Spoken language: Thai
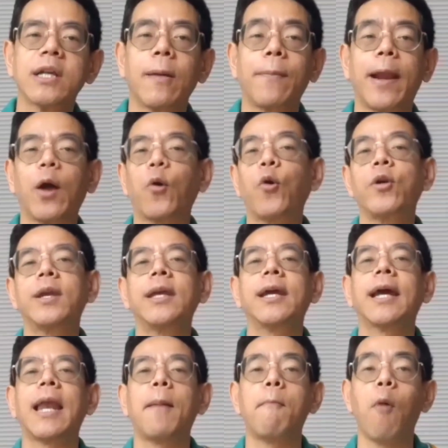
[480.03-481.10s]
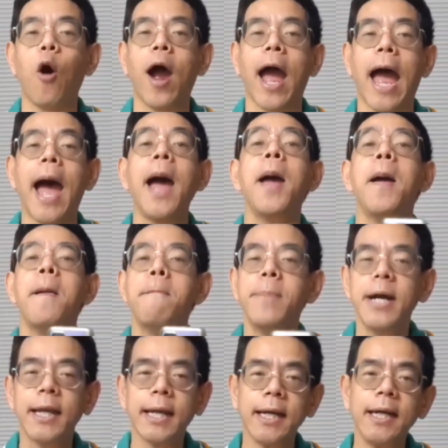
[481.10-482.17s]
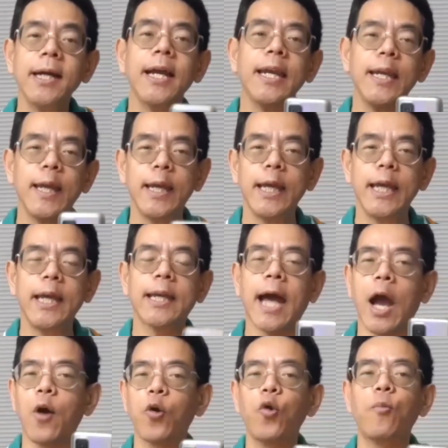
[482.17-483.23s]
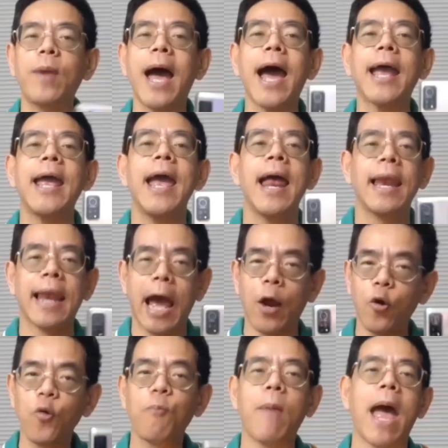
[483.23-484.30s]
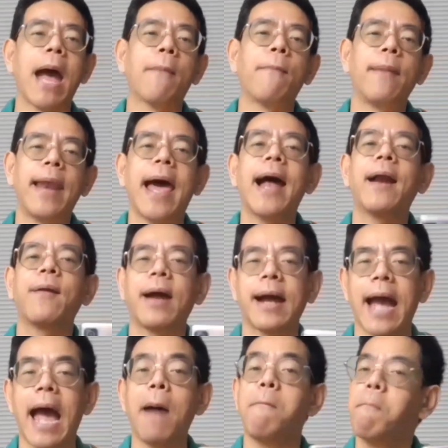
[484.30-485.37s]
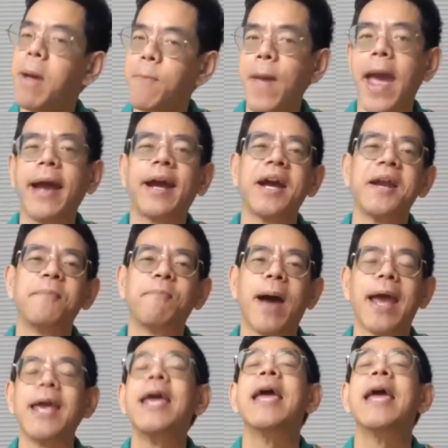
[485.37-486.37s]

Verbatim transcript: ยสำหรับหลายคนที่กำลังมองหามือถือดีๆถ่ายรูปได้หลายรูปแบบและราคาไม่แพงเกินไป